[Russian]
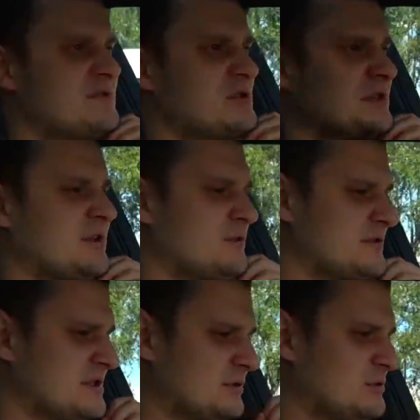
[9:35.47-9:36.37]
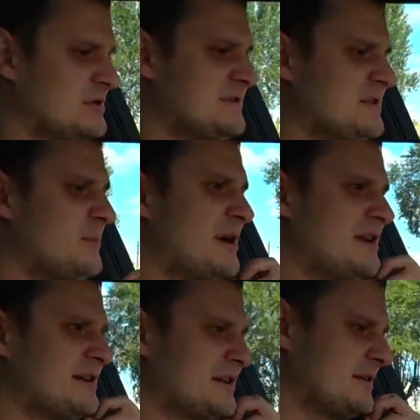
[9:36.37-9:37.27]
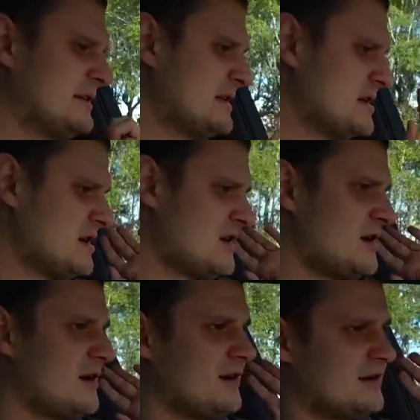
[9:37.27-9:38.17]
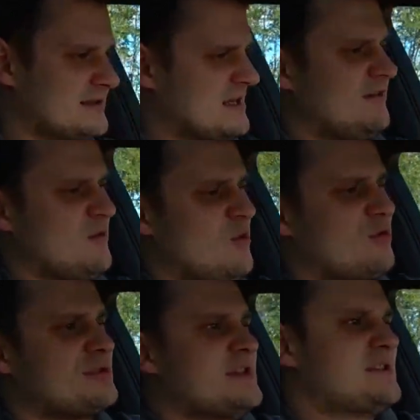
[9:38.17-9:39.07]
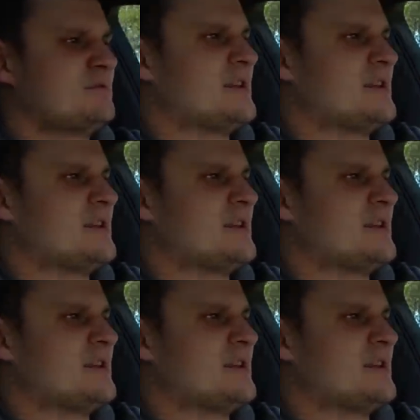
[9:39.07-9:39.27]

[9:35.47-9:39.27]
все становится интуитивно понятно. Слава богу, здесь у